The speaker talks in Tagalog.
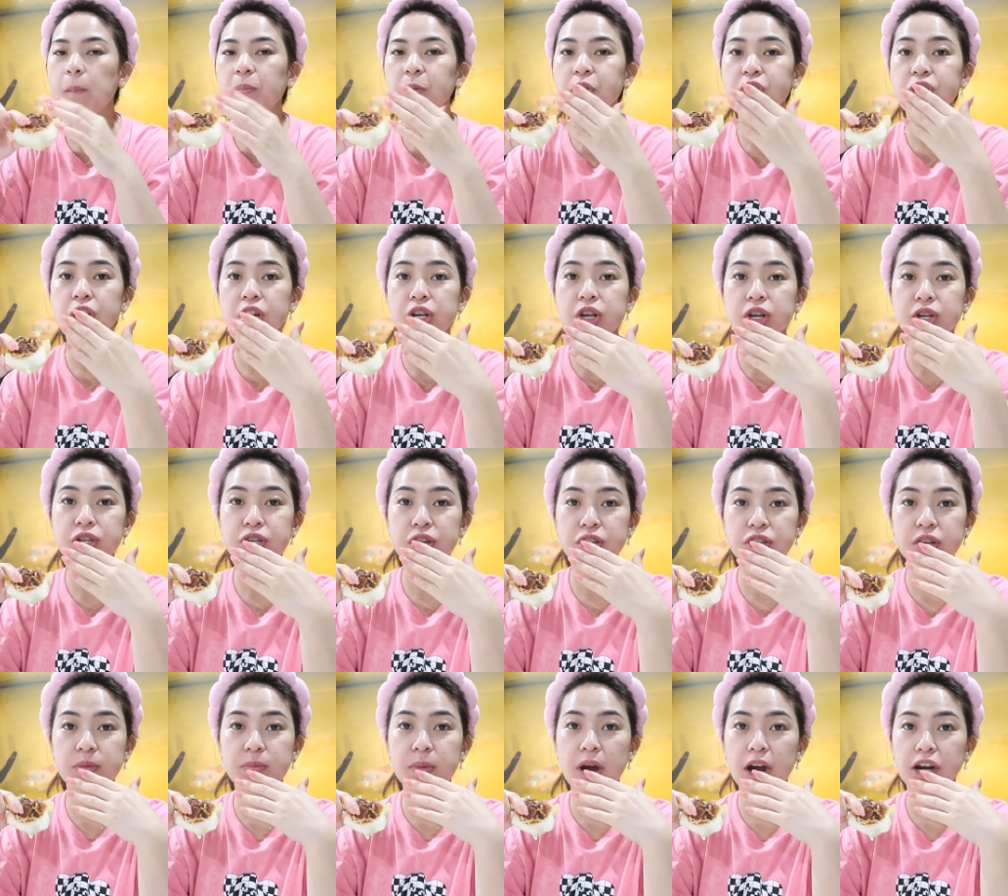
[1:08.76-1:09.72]
Nasanay siya
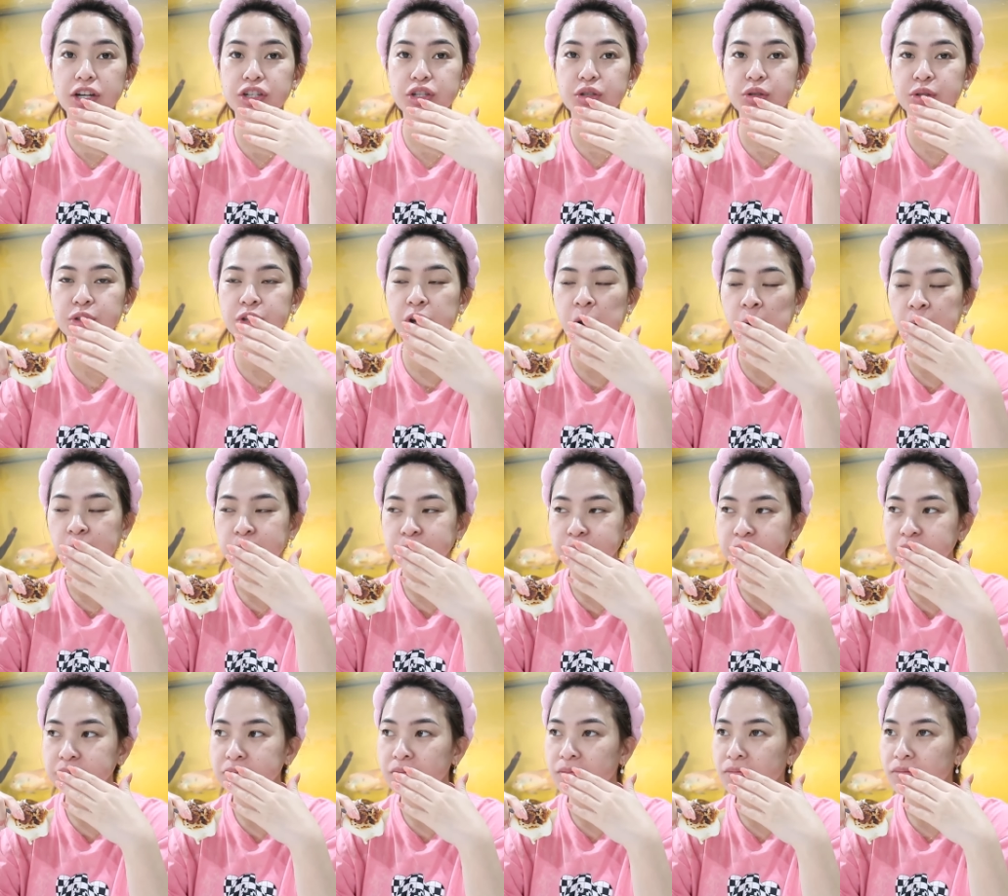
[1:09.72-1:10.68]
sa bakasyon.
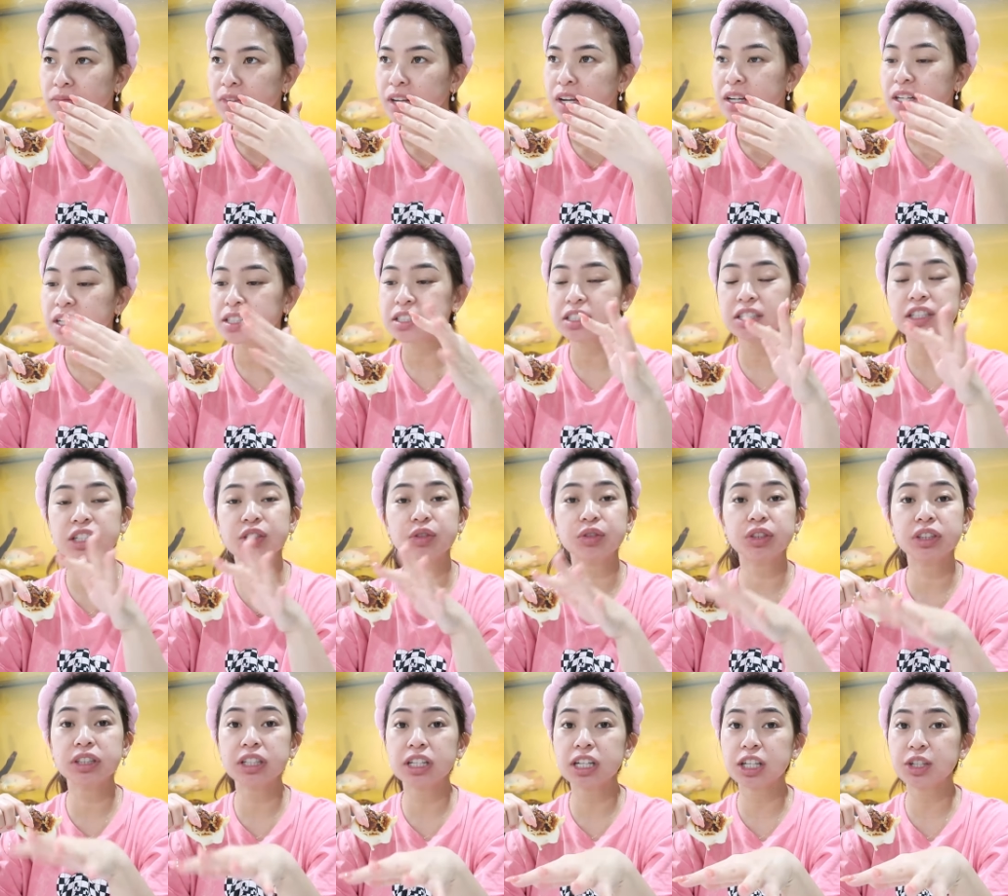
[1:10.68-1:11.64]
Kasi hindi ko
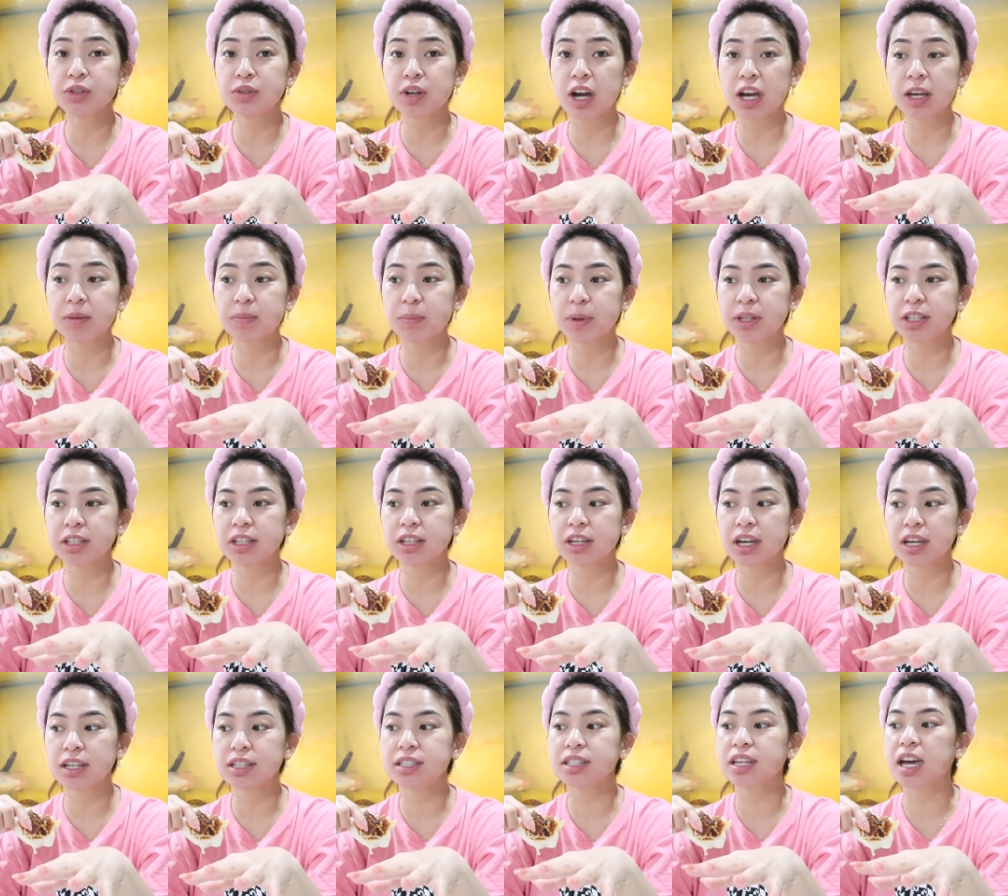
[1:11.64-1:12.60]
din dinala yung iPad niya
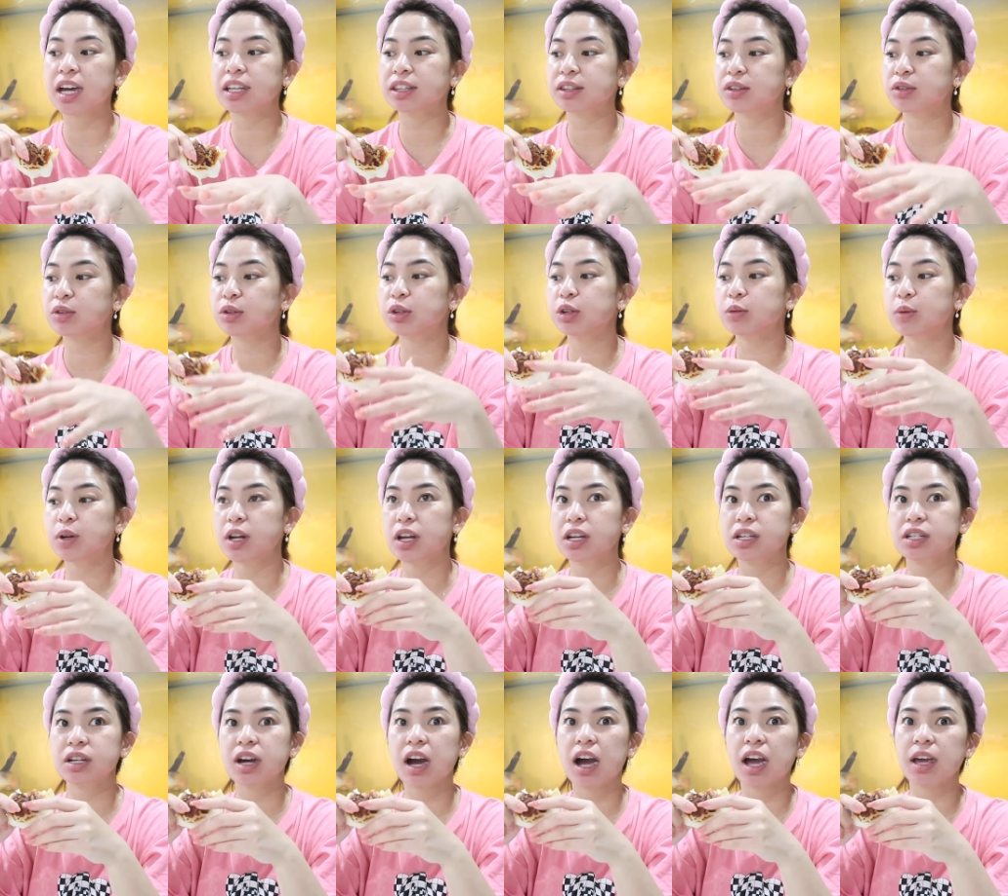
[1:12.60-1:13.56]
guys at all. Wala
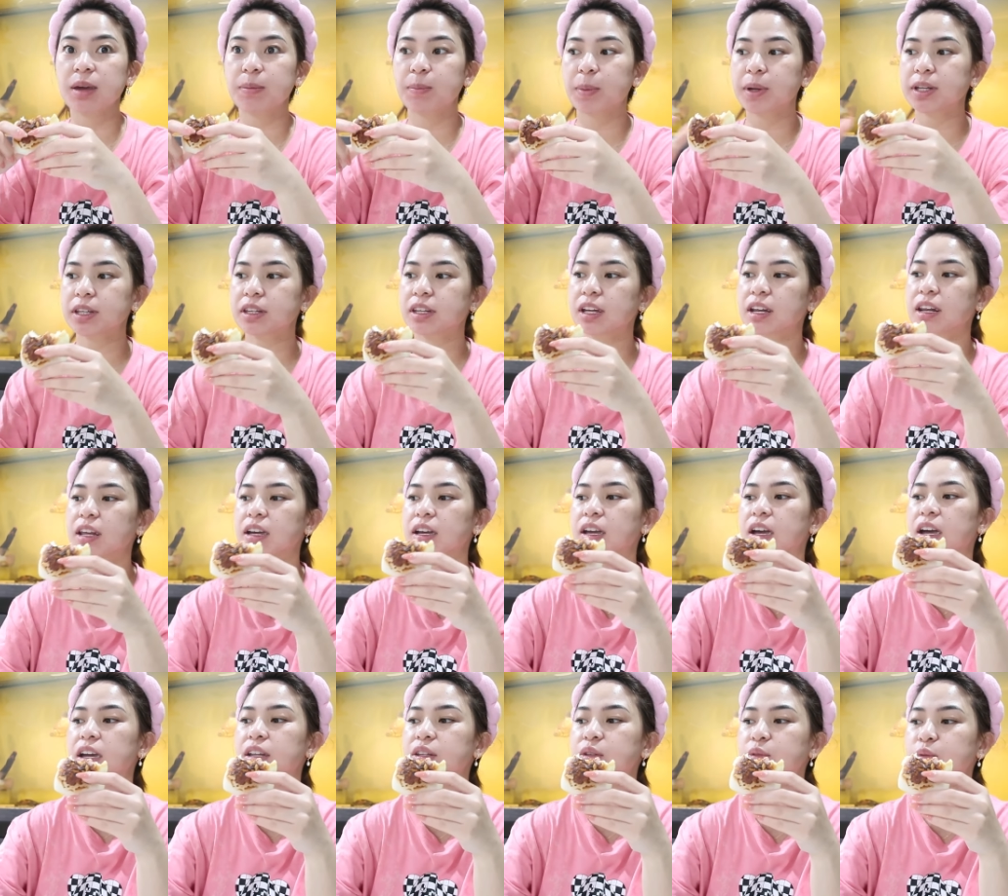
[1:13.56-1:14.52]
siyang iPad
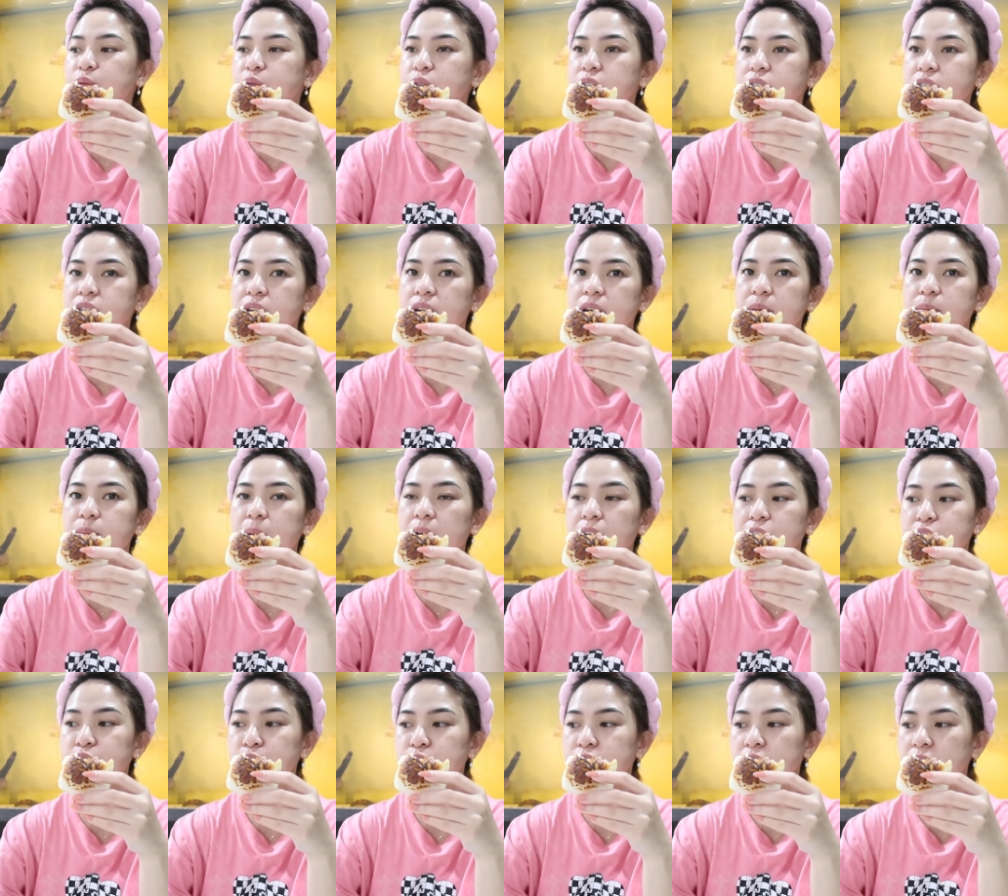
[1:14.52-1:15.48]
talaga nung nasa
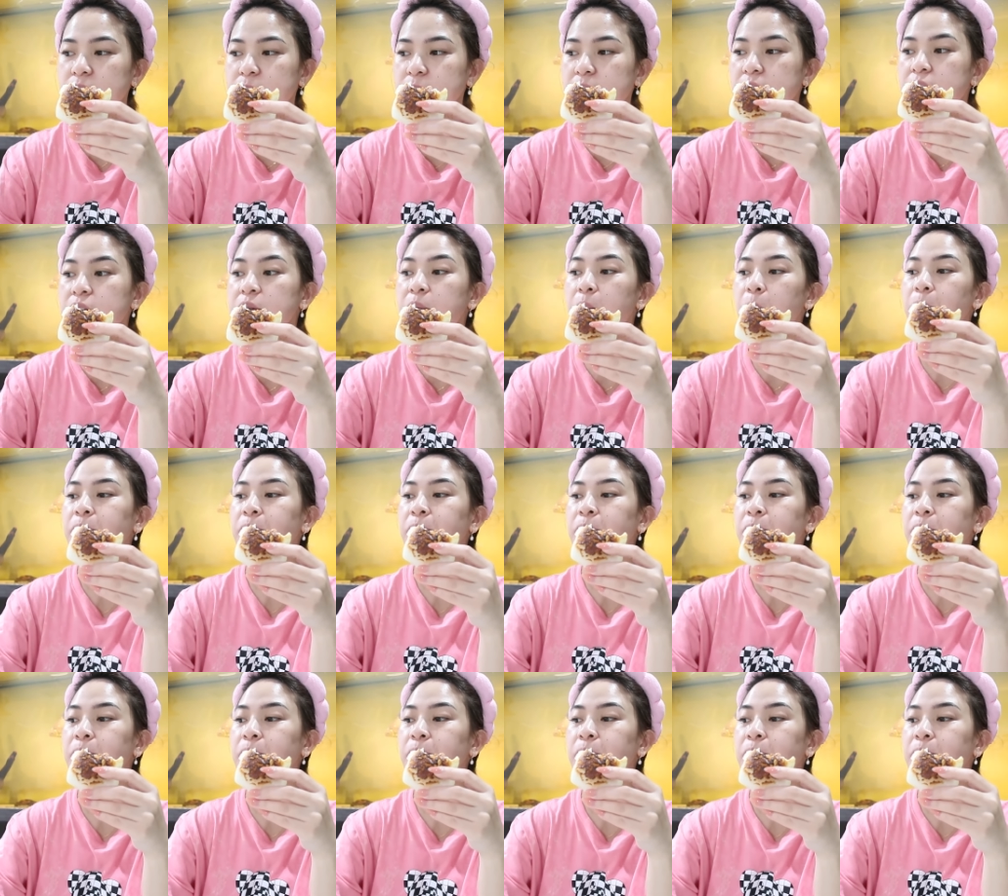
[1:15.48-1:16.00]
bakasyon kami.